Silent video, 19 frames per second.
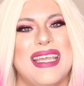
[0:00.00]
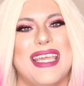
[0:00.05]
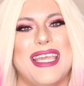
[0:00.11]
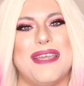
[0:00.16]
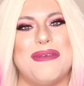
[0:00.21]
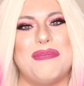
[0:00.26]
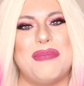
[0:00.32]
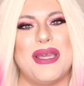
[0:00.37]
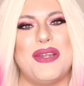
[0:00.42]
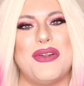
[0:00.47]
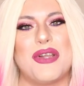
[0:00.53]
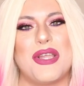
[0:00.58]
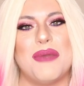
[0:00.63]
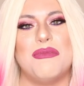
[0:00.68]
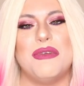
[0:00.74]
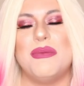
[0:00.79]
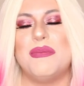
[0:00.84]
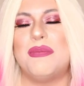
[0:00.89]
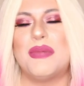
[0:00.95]
Espero que
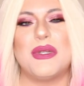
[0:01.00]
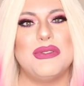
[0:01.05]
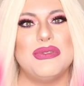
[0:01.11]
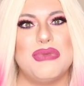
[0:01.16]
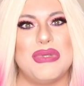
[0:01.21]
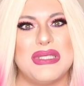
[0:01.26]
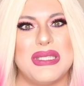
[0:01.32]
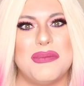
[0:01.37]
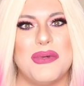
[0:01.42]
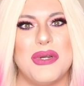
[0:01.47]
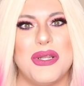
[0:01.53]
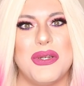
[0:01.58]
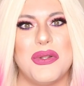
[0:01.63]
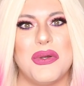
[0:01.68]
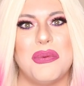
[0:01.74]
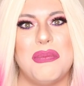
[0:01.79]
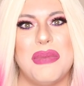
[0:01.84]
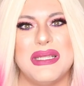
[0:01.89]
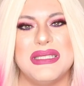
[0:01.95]
muy pronto pronto estemos en
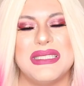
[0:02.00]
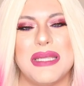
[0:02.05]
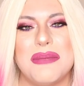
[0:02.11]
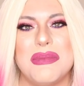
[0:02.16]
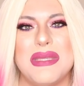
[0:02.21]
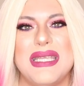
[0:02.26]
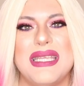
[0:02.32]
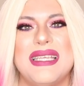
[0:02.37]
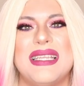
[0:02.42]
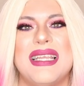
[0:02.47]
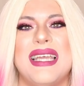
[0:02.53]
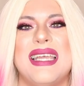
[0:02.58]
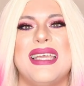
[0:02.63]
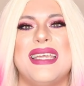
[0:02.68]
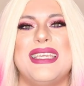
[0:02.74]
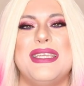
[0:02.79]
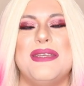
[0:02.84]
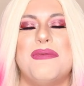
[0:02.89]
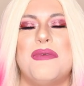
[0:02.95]
los 20
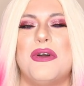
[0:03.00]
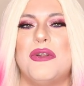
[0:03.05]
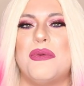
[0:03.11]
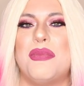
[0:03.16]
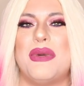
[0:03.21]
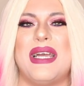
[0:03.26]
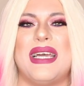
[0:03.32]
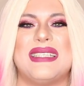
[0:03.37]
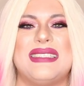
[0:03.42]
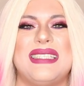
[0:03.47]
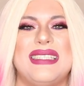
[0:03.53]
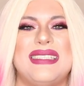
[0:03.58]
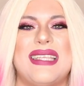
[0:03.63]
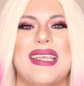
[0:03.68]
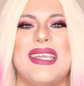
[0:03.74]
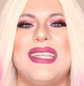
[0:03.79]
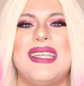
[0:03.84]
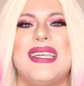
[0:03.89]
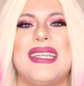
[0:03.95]
y bueno, pues así
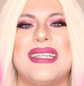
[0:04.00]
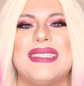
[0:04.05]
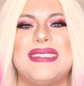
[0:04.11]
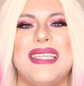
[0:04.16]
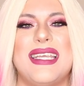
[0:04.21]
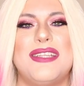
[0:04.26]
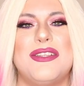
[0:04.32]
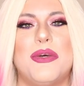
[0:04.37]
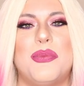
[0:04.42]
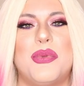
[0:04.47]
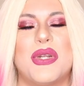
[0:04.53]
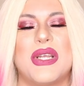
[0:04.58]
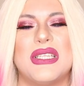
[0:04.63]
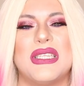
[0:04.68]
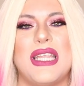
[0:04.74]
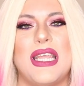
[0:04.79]
seguir creciendo porque